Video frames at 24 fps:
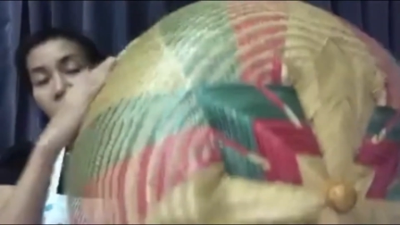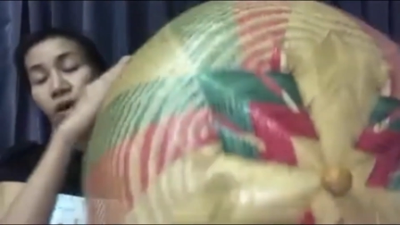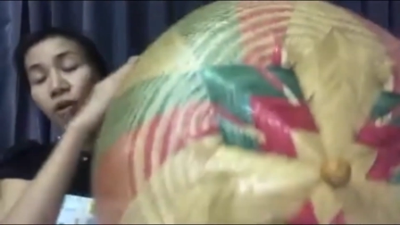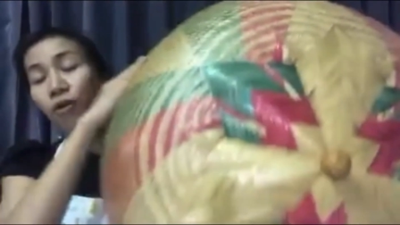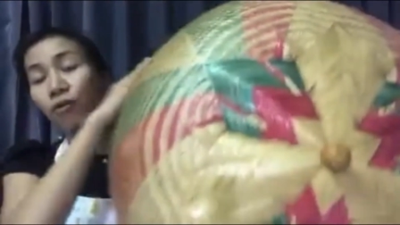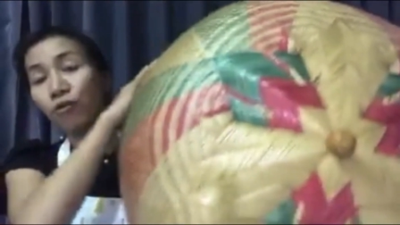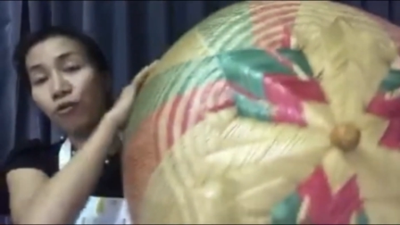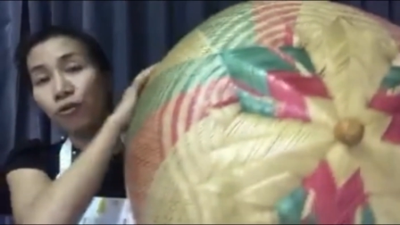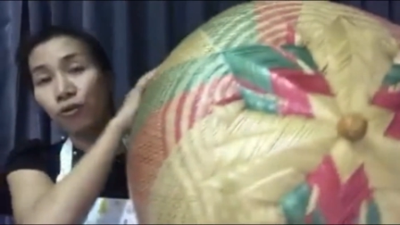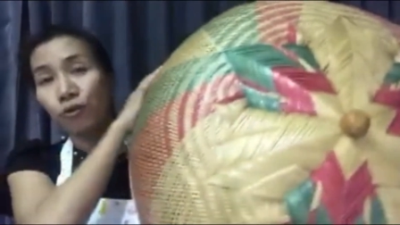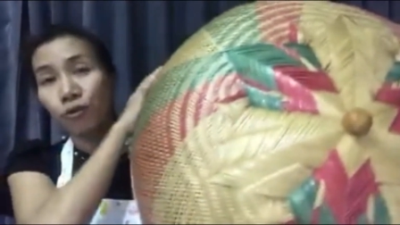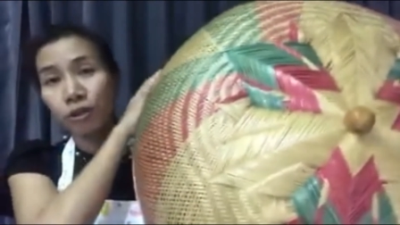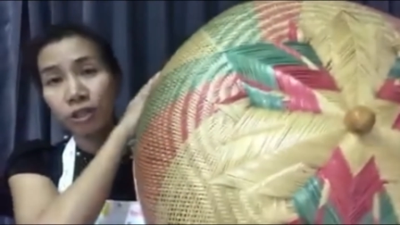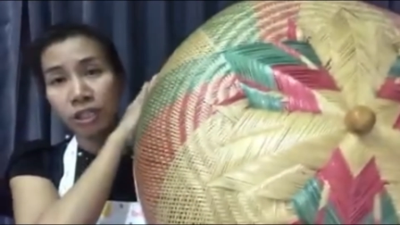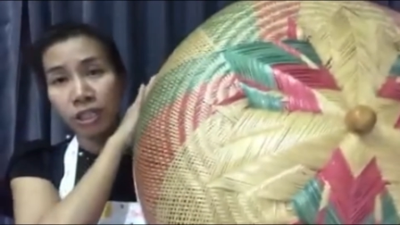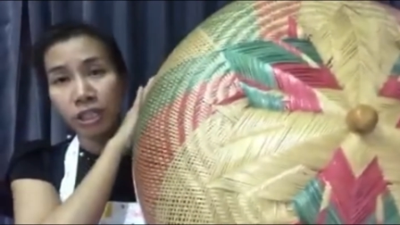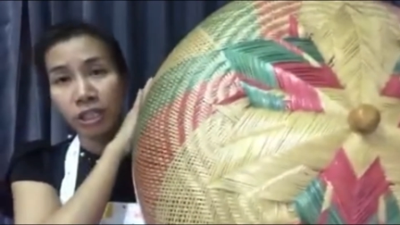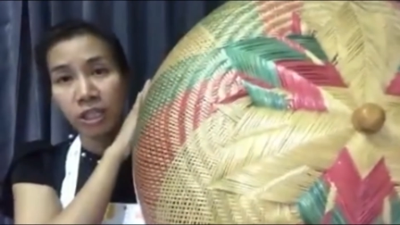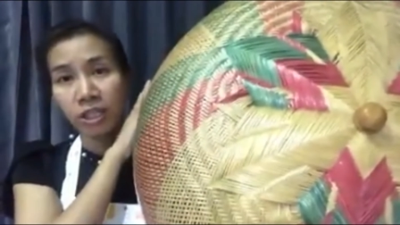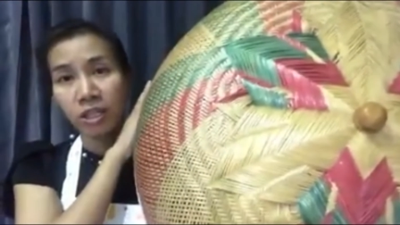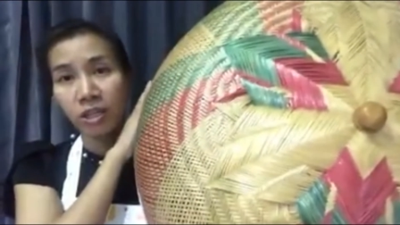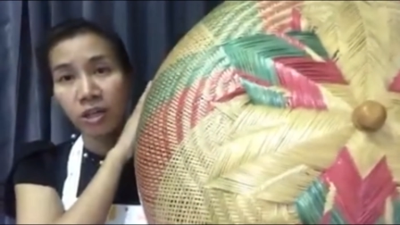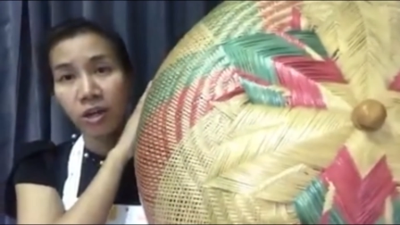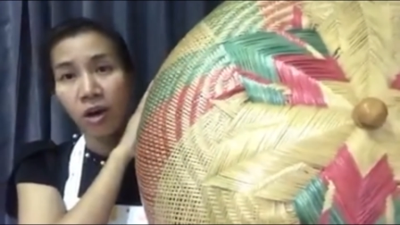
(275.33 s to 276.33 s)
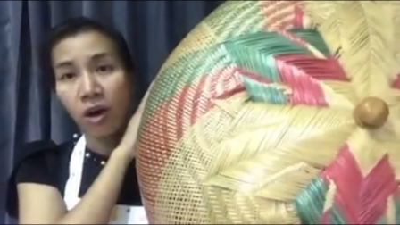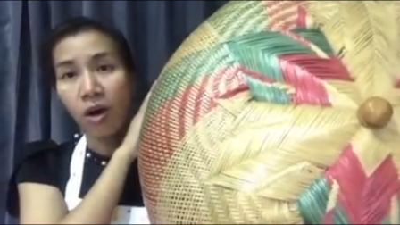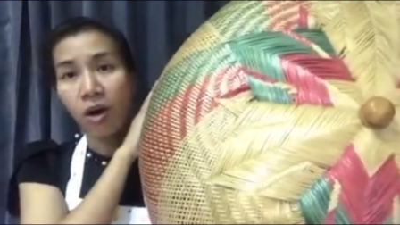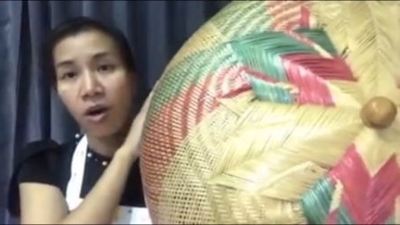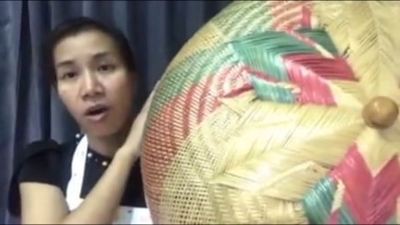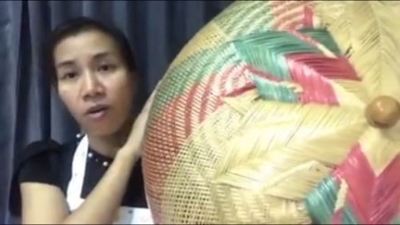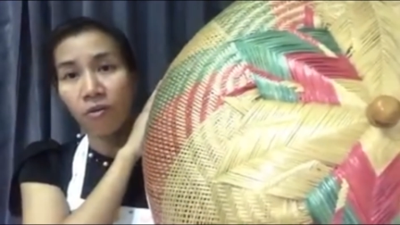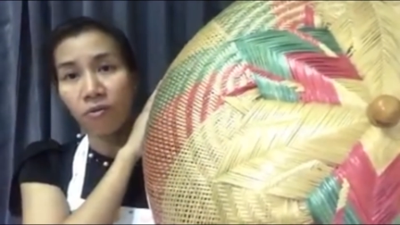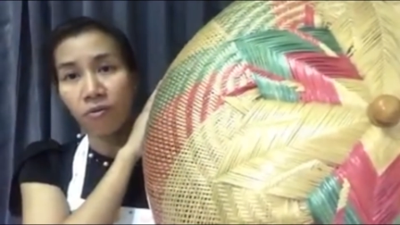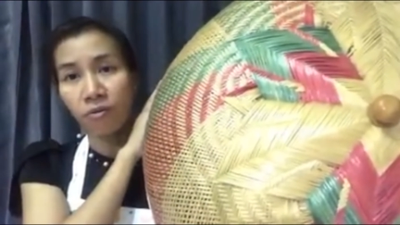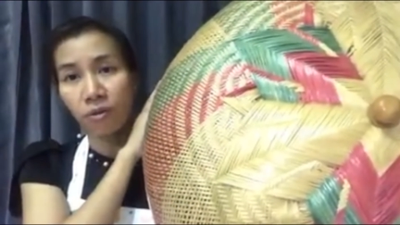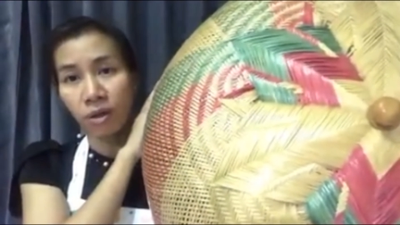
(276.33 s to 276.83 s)
food
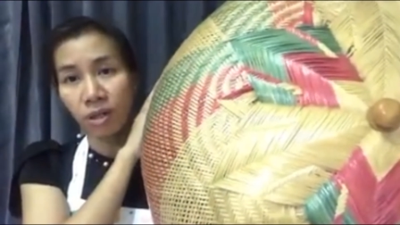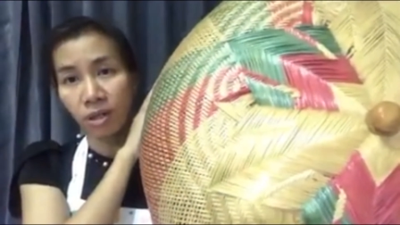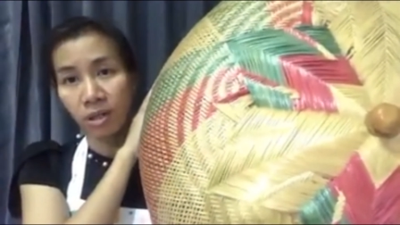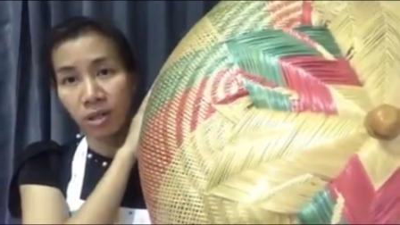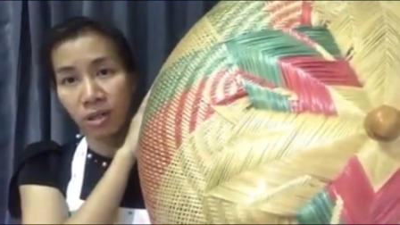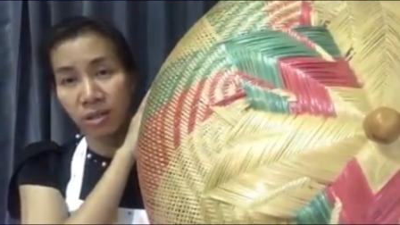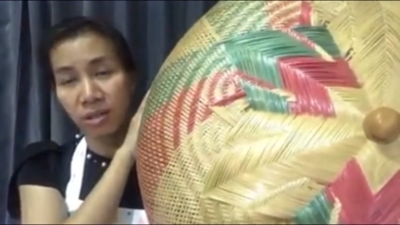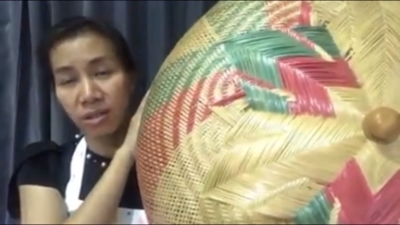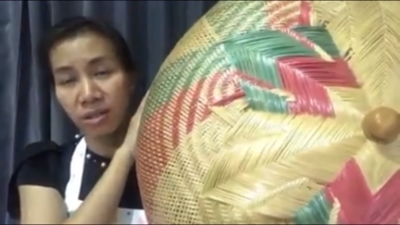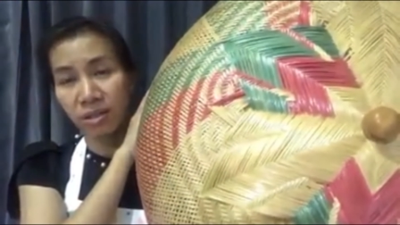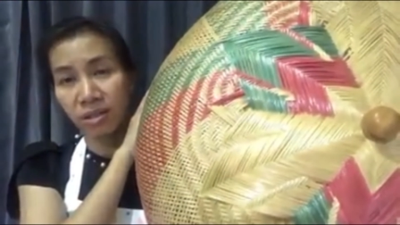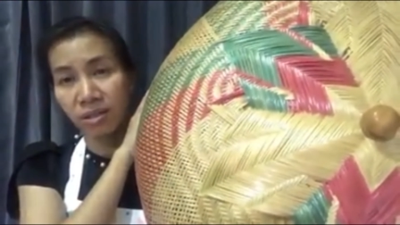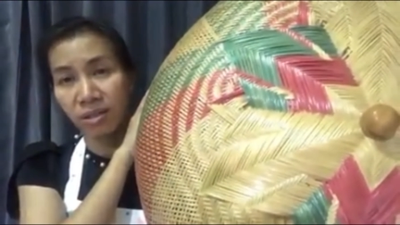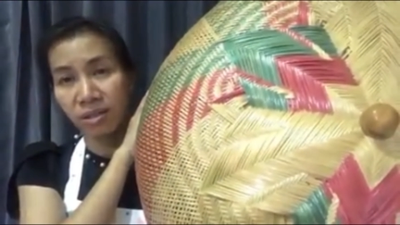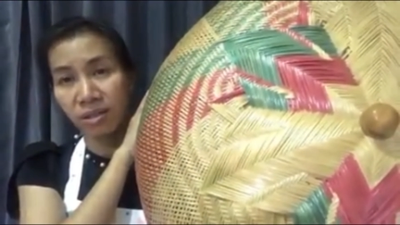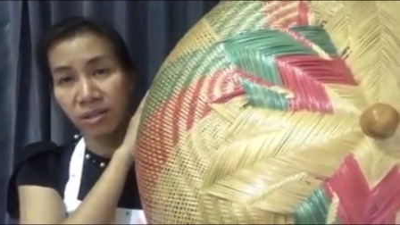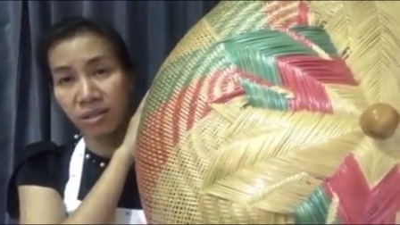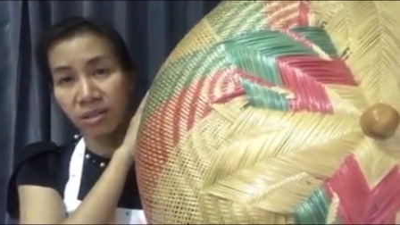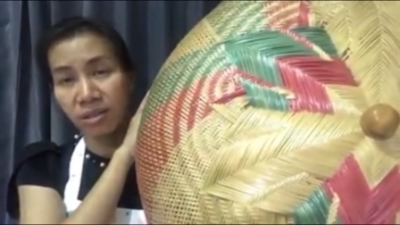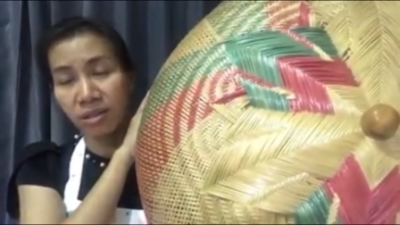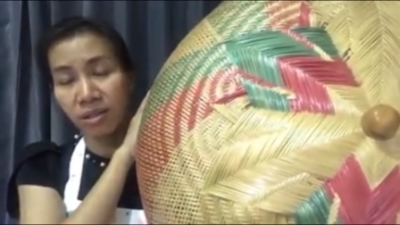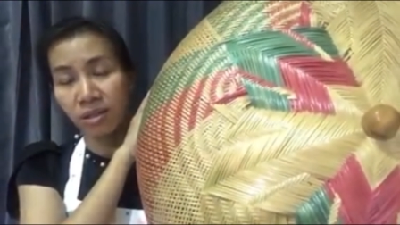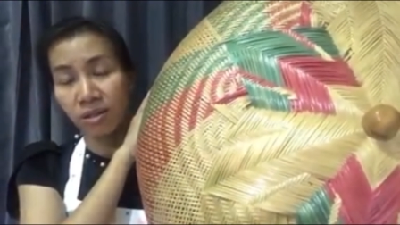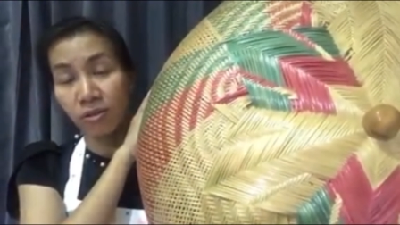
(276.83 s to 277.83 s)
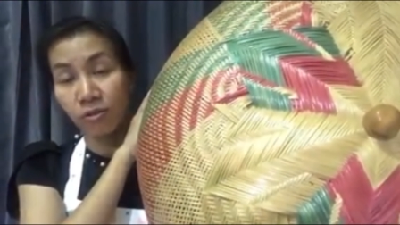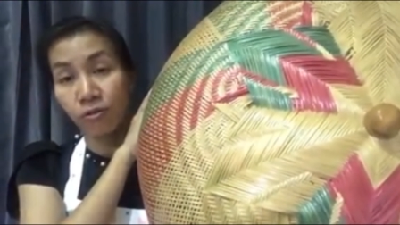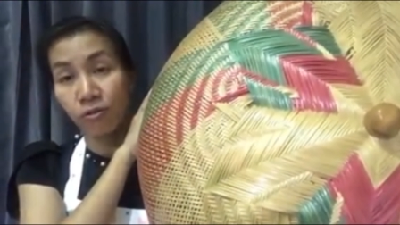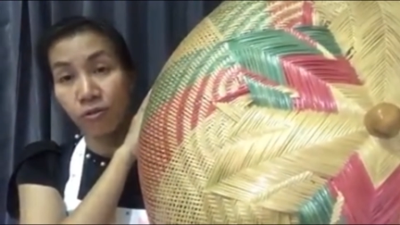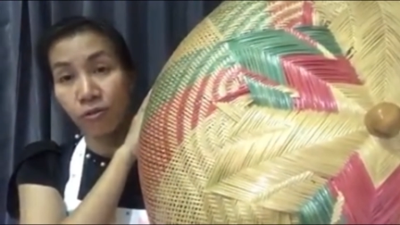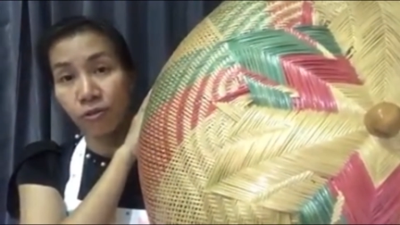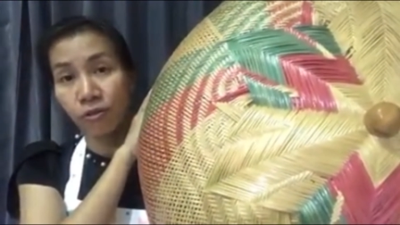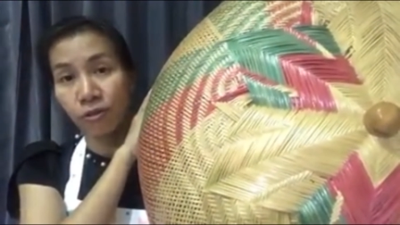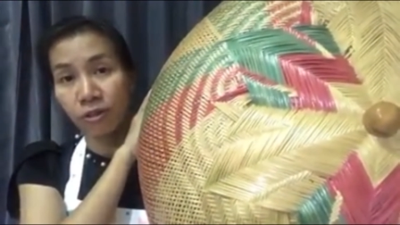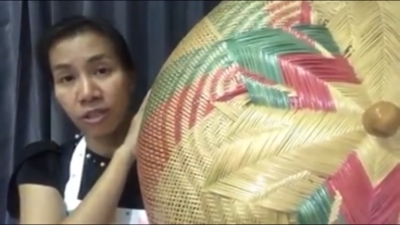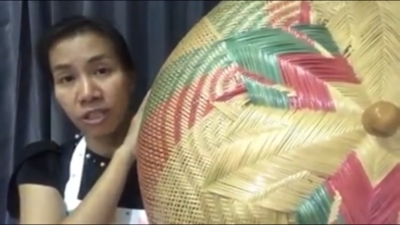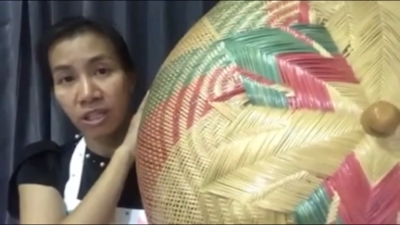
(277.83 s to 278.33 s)
cover
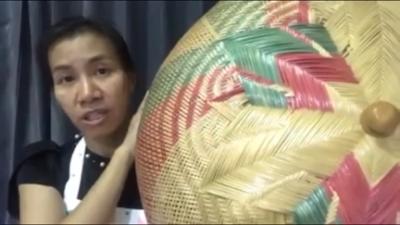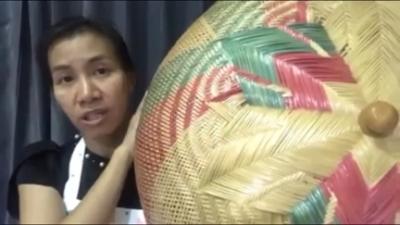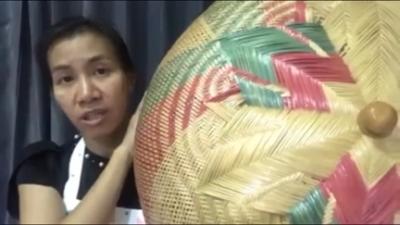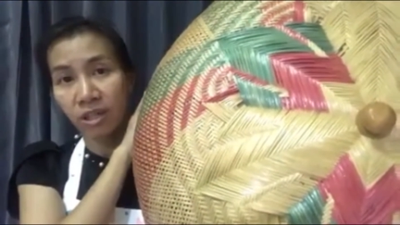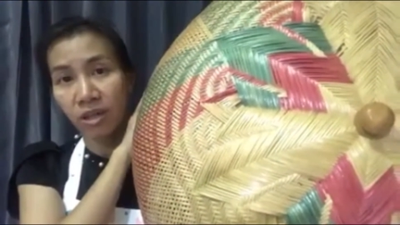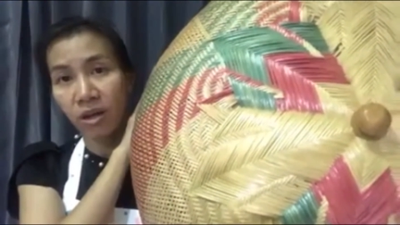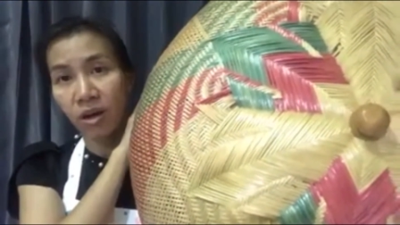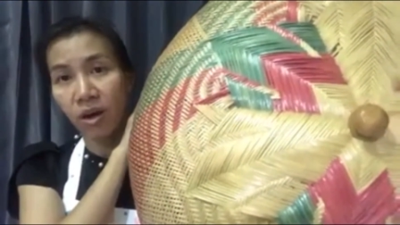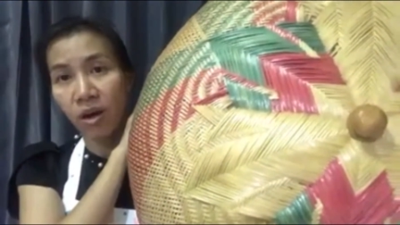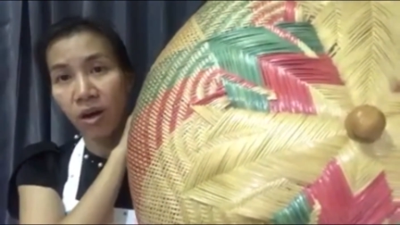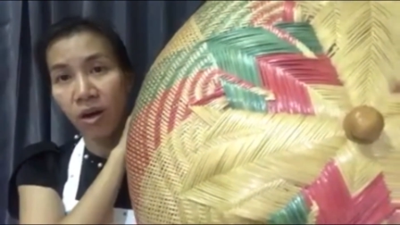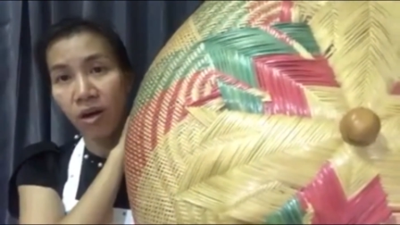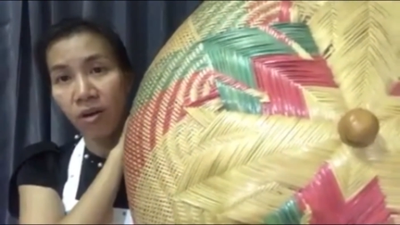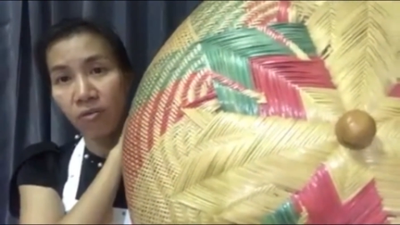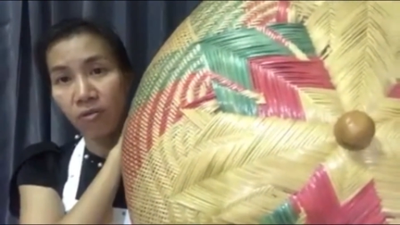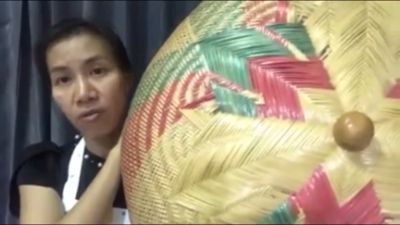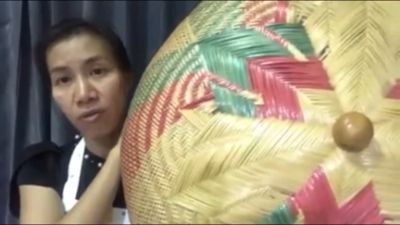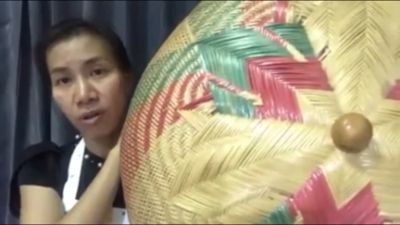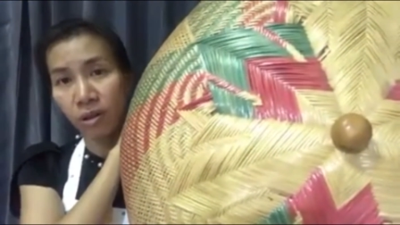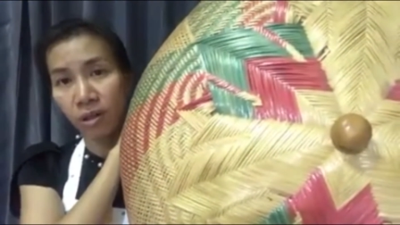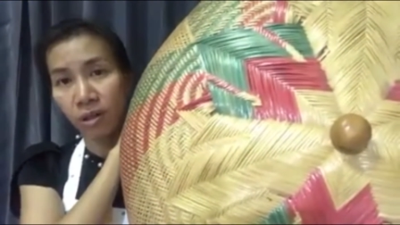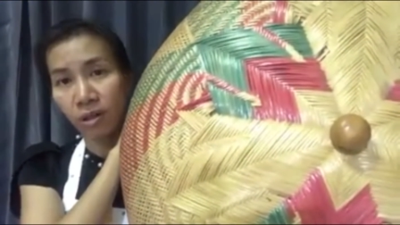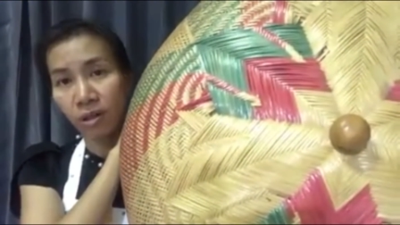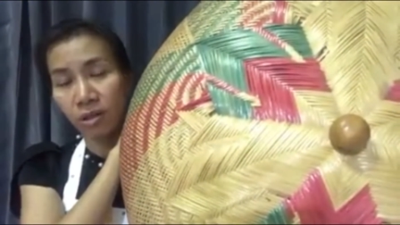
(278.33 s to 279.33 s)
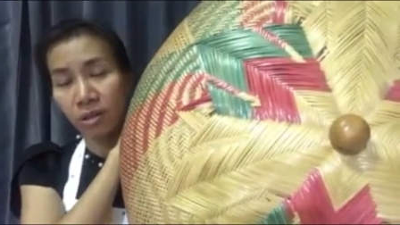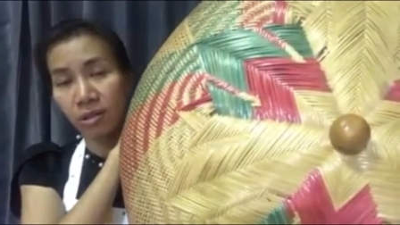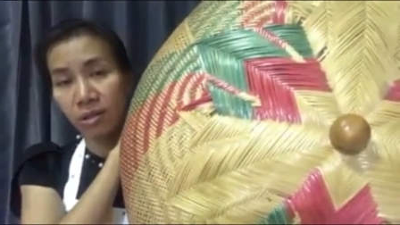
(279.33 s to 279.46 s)
food cover